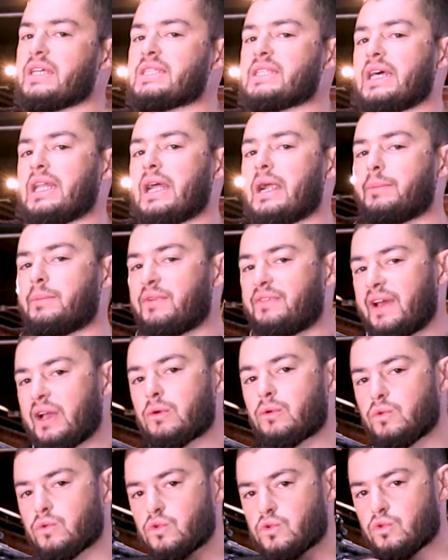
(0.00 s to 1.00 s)
Esse alarme vai
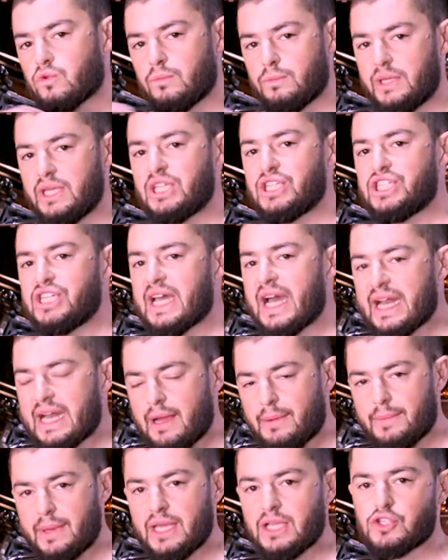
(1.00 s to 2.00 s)
consumir
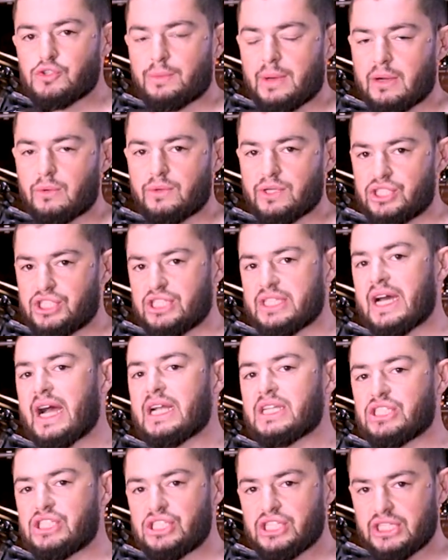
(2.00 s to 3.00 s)
diariamente uma
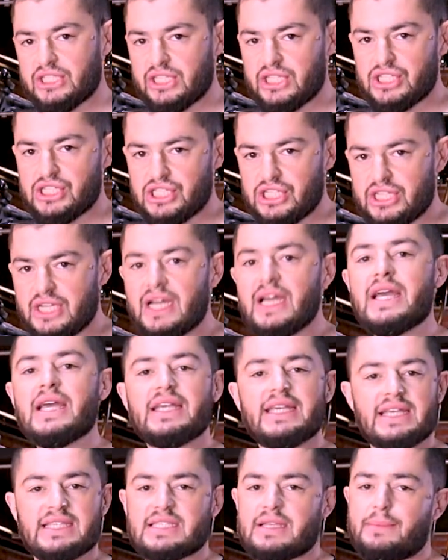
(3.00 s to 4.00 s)
quantidade de energia
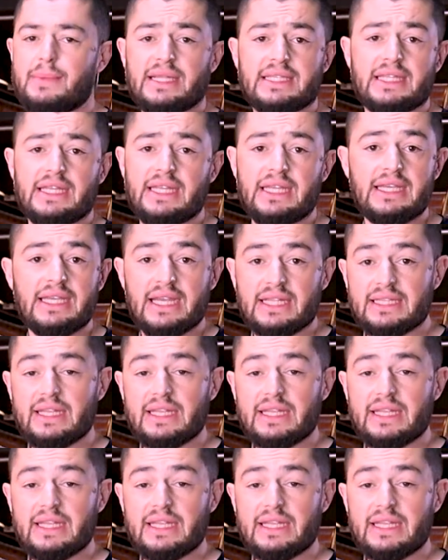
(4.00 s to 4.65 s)
e essa bateria em